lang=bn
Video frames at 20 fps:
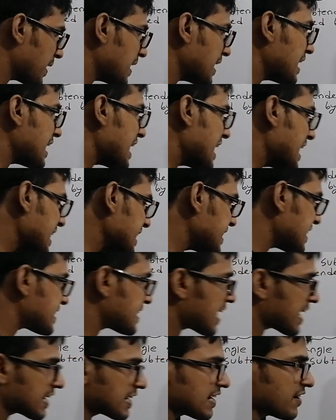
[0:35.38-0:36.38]
বলে এই যে
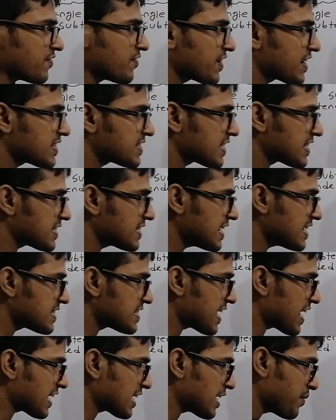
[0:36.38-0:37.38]
সার্কামফারেন্স আছে এই
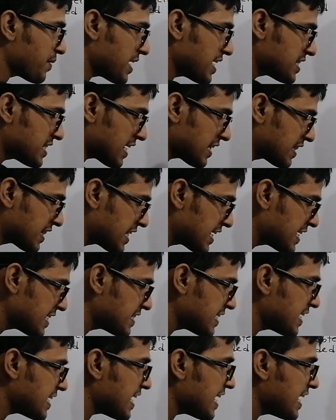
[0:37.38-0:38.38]
সার্কাম এই
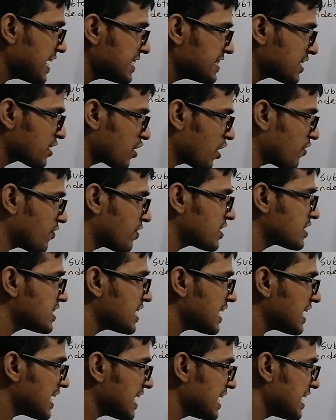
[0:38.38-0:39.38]
চারদিকে যেই এই যে কভার
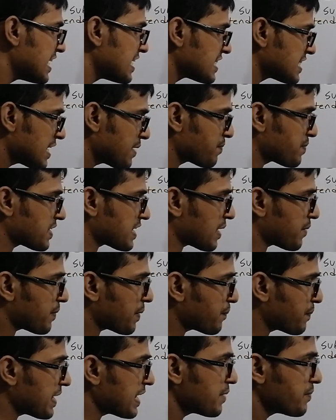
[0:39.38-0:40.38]
যে শেপটা
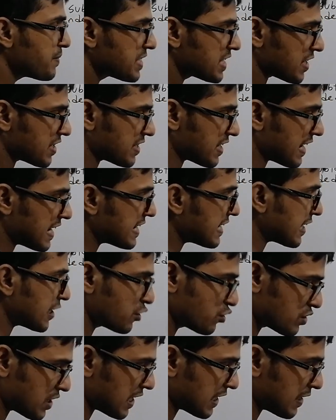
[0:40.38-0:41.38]
বা পেরিমিটারটা
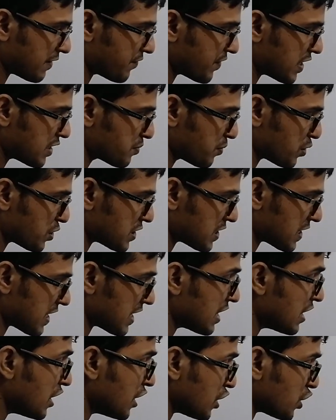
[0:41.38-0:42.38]
এটাকে তো সার্কামফারেন্স বলছে
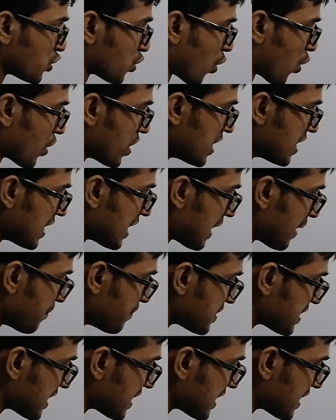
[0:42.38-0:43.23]
ধরে নিলাম